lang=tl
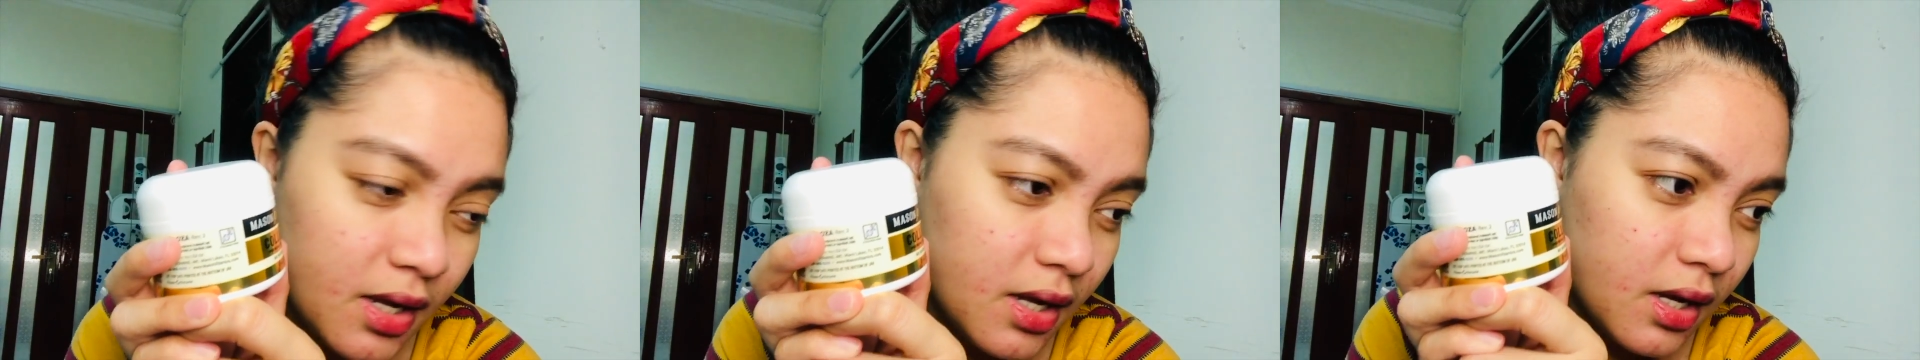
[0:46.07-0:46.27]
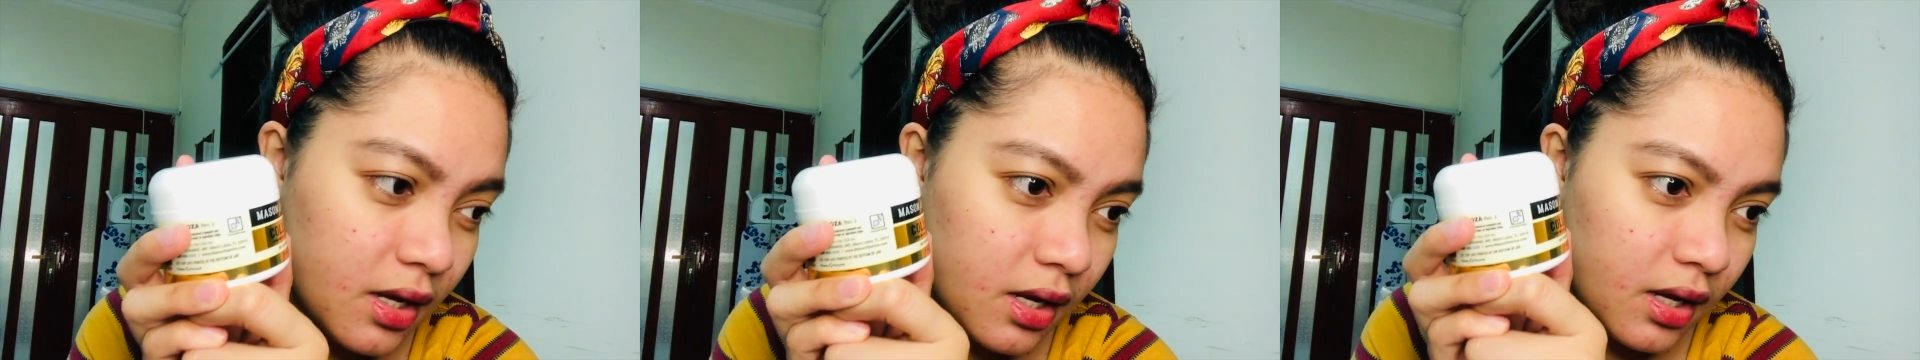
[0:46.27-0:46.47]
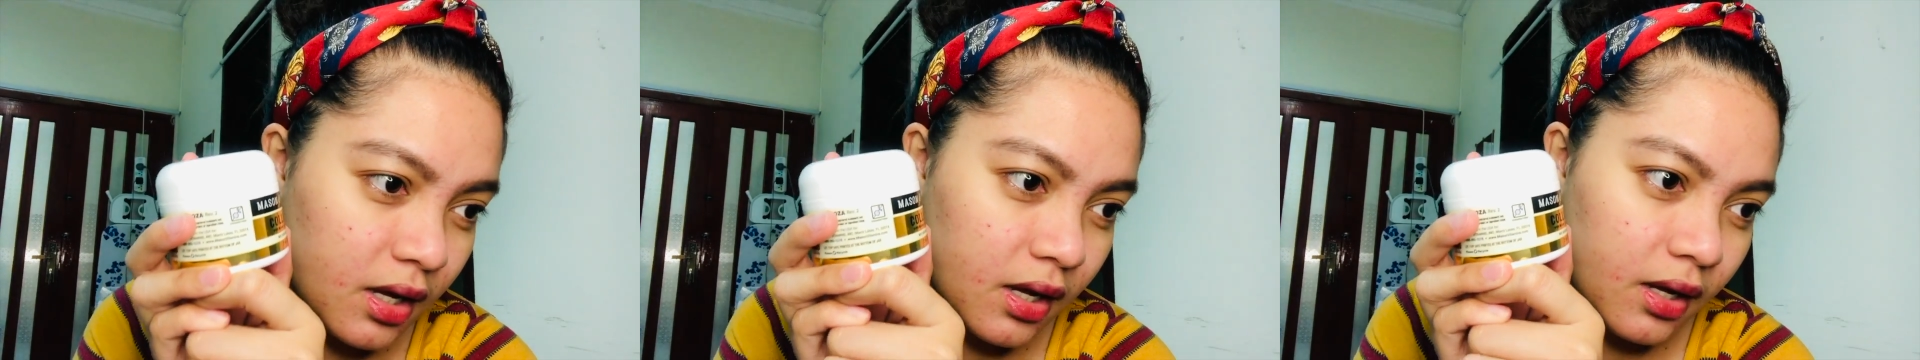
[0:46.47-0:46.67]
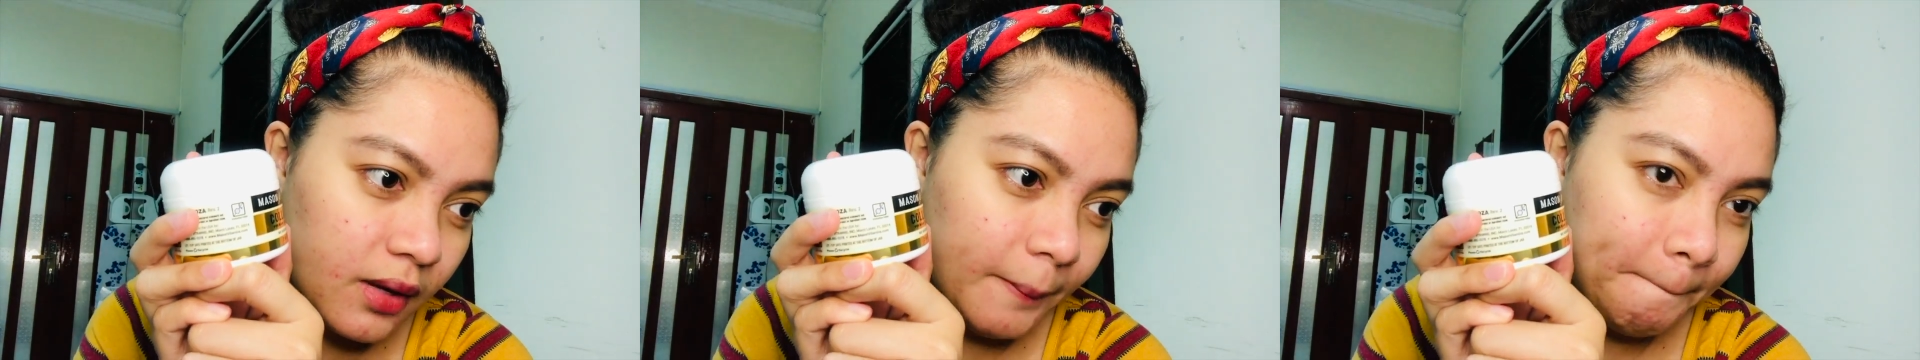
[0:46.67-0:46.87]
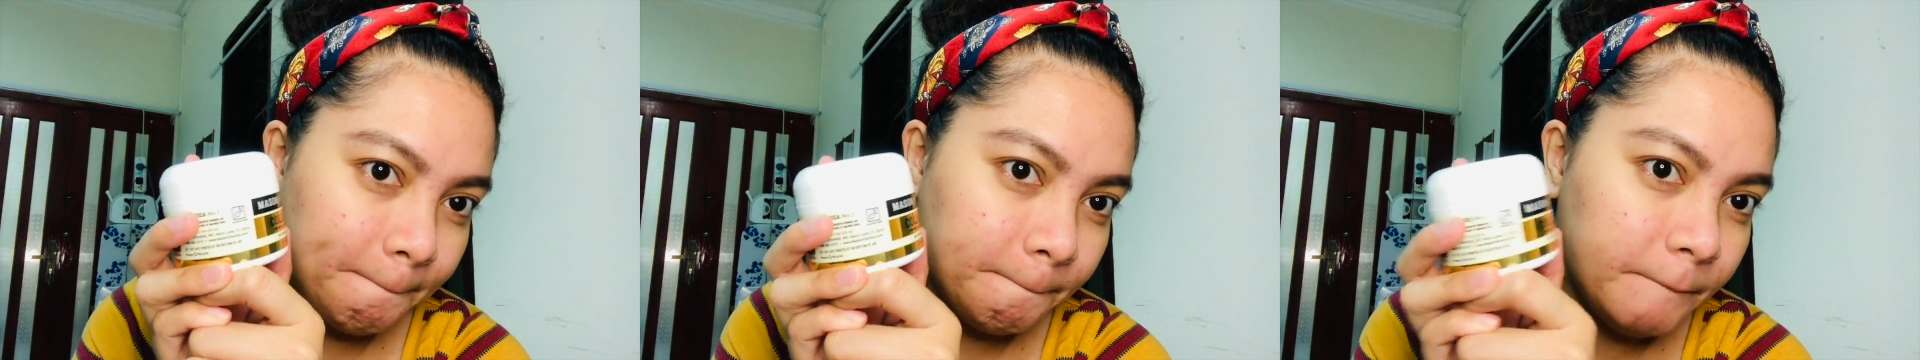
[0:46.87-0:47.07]
Uh,
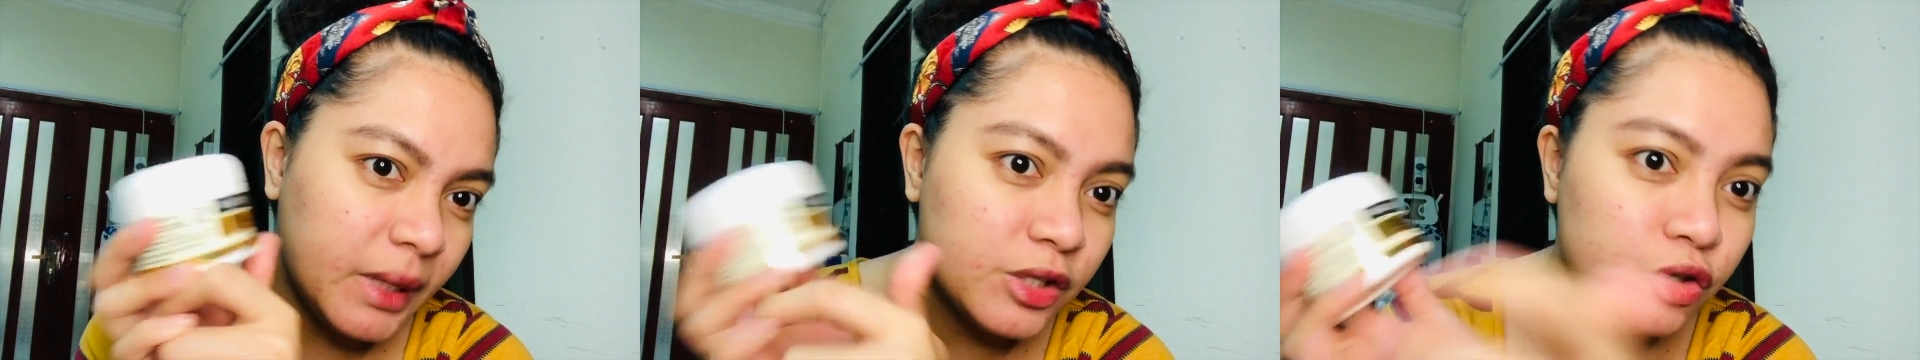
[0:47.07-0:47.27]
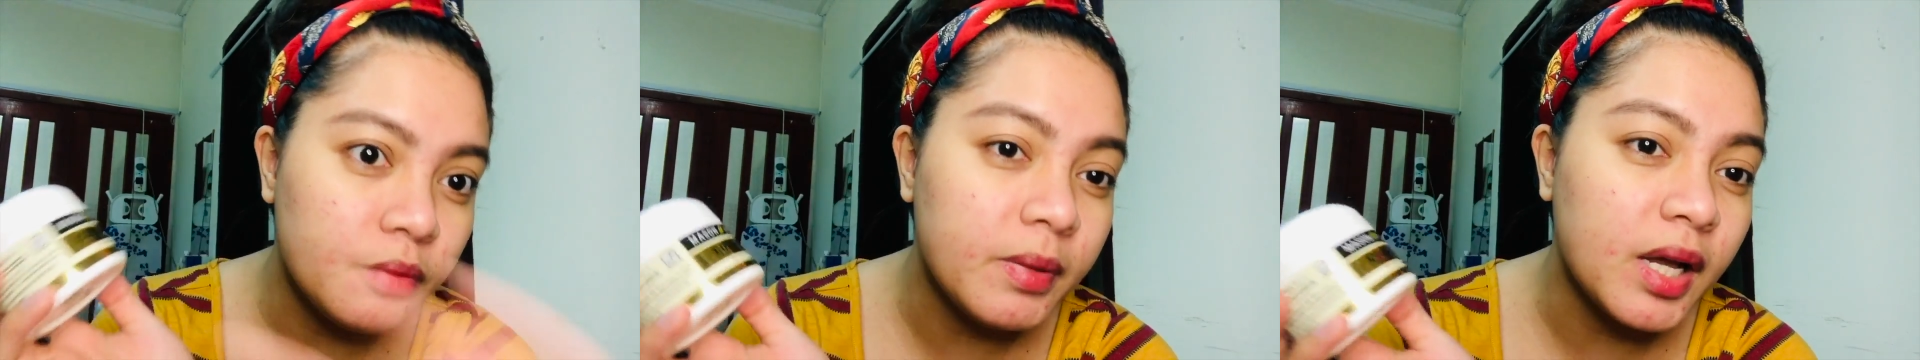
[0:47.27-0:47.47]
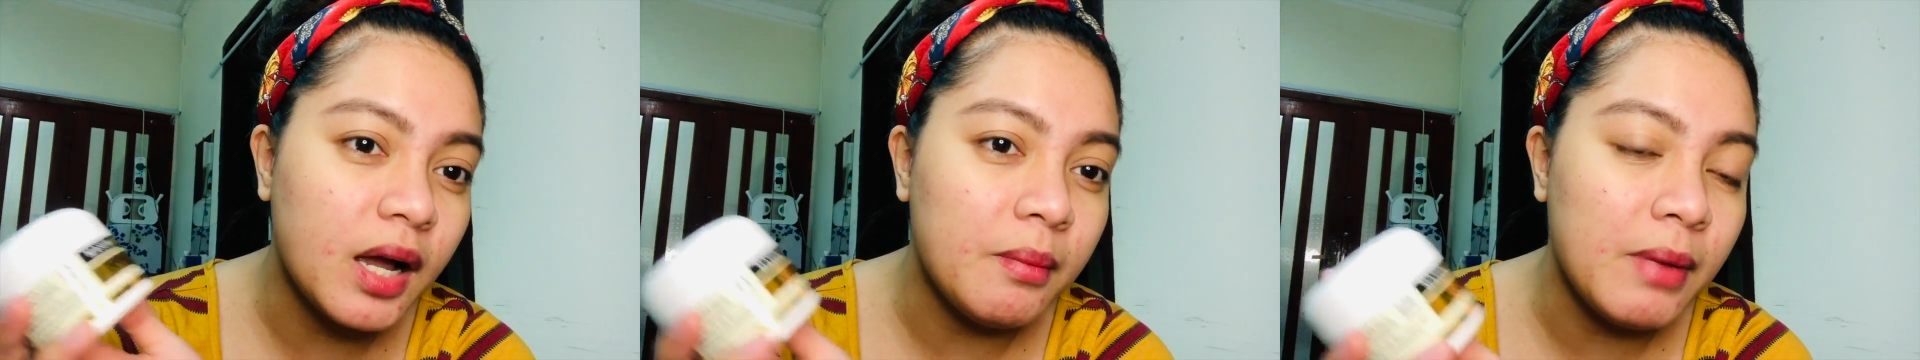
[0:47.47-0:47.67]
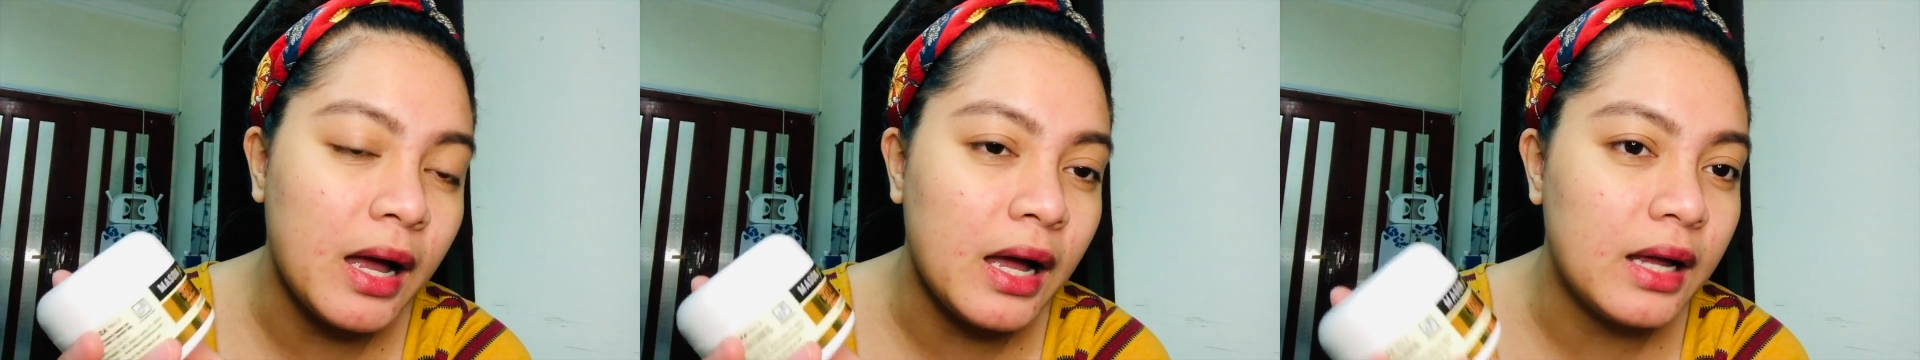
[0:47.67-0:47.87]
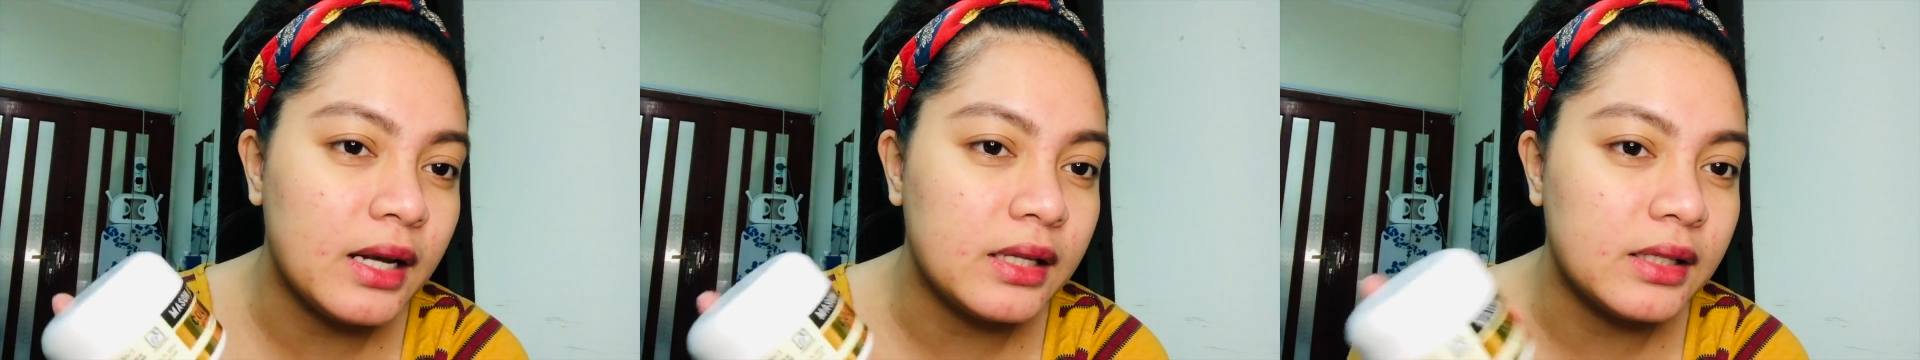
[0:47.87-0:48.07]
medyo may
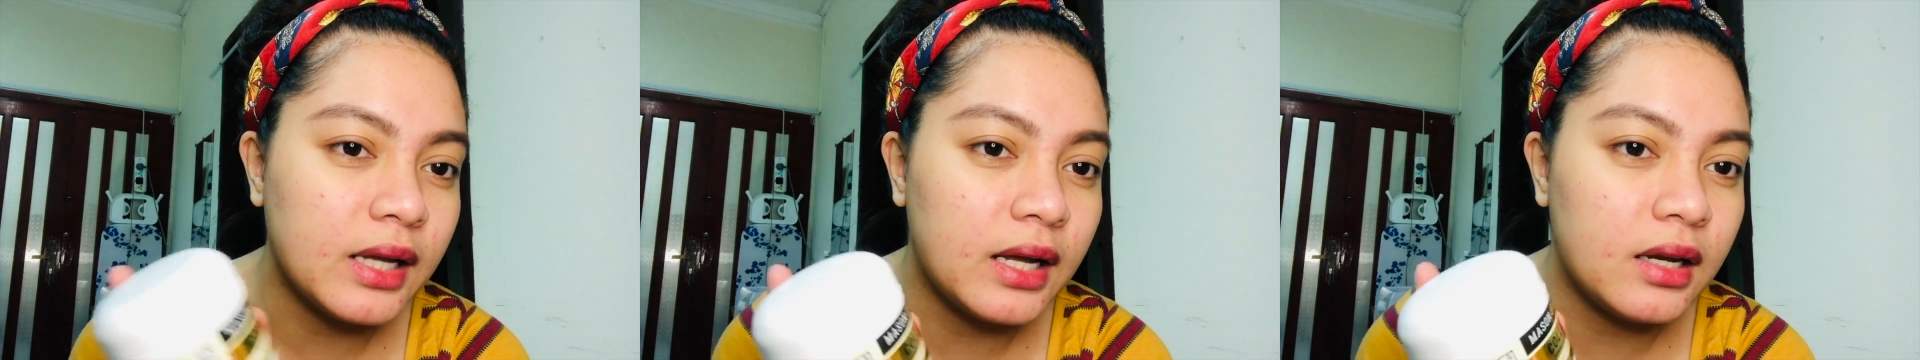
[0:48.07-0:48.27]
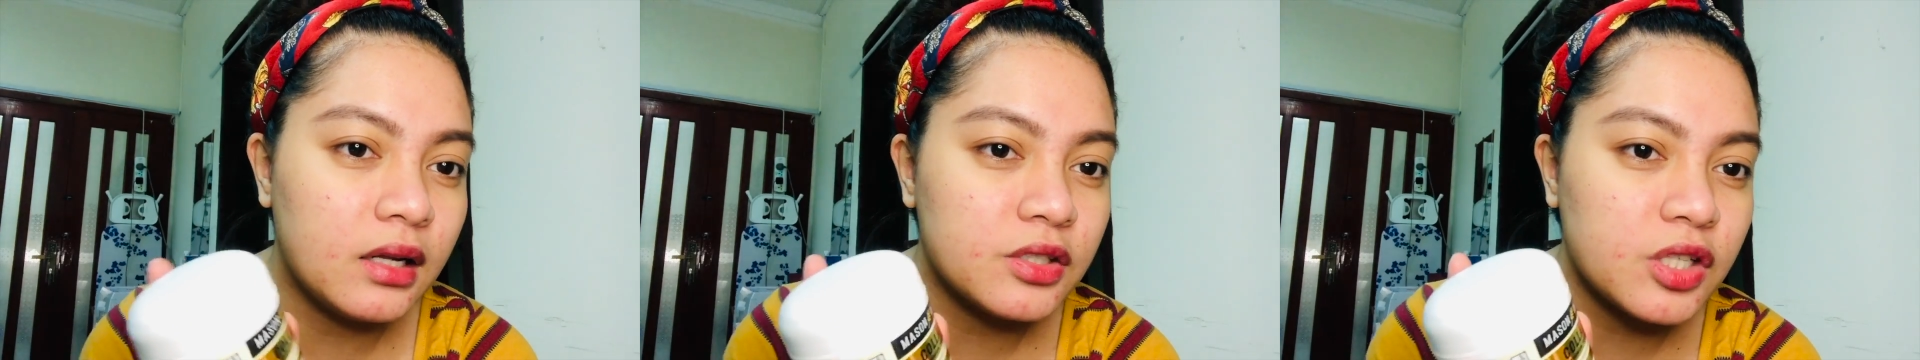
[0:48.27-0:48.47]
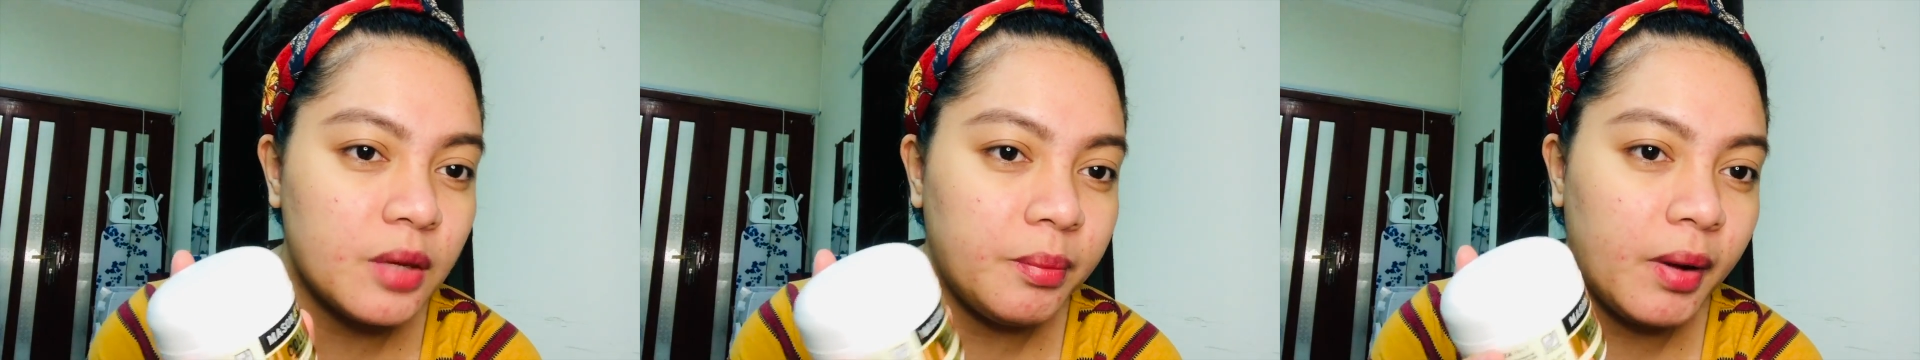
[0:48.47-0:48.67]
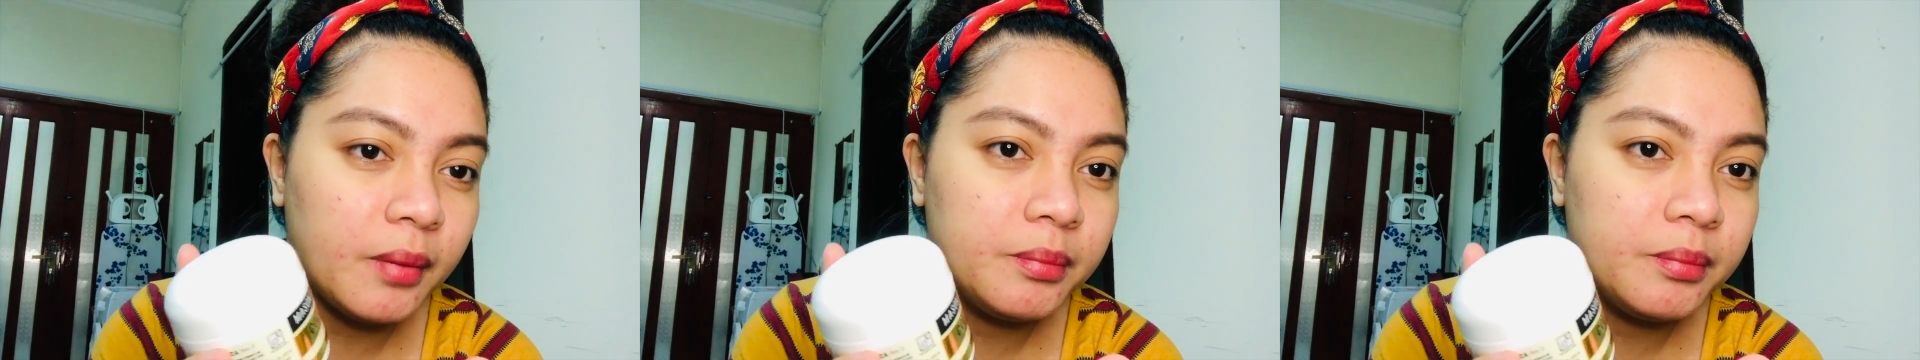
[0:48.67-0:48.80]
kamahalan nga lang siya pag